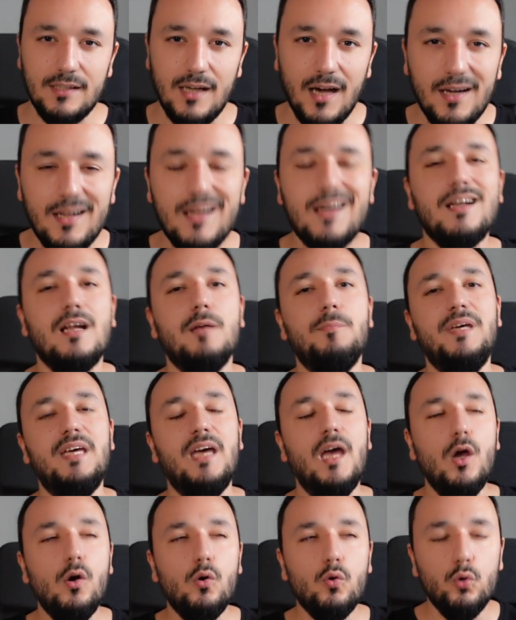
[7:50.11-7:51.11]
Ara ara bir
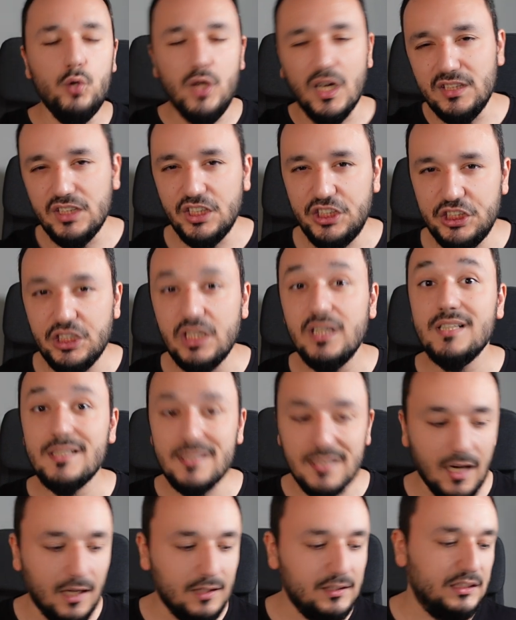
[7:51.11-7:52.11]
uyanış
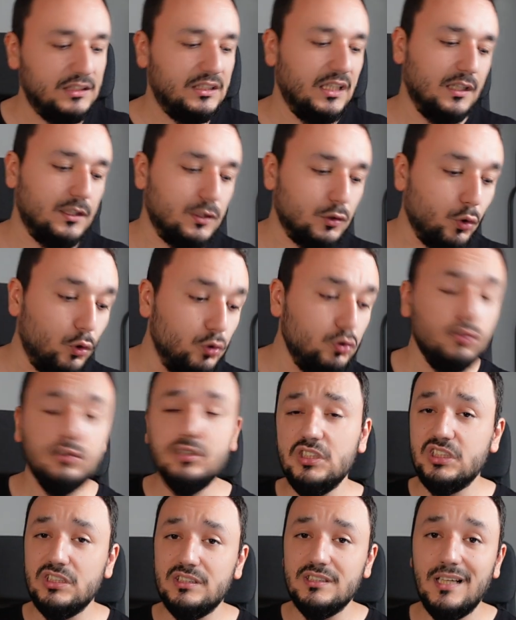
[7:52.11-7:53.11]
sağlayacaktır. Onun
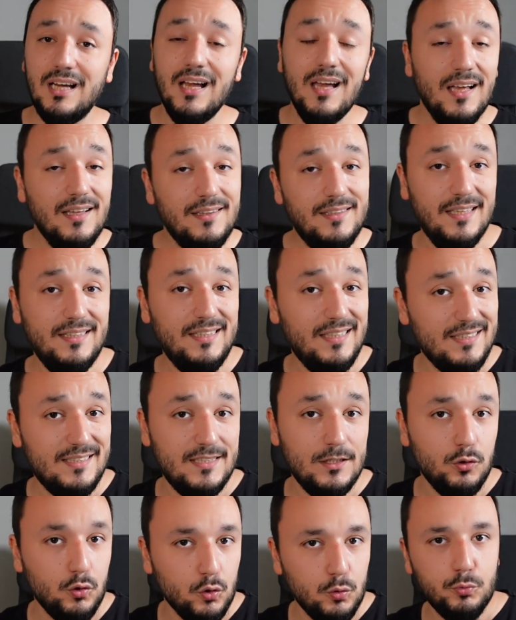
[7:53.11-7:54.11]
dışında
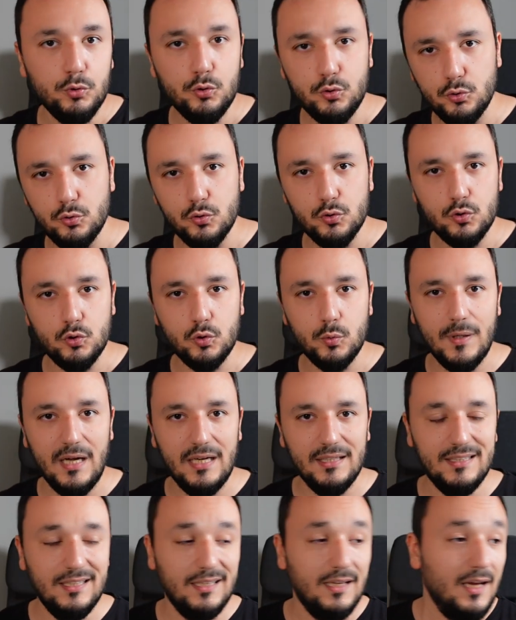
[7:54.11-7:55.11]
TEDx'i duymuşsunuzdur
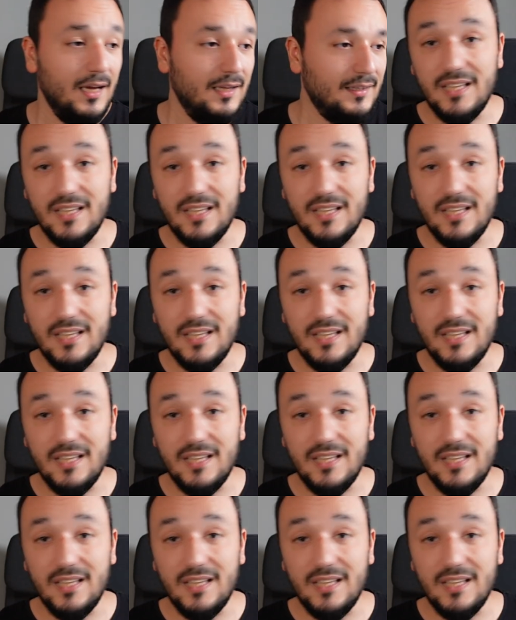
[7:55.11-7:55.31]
belki.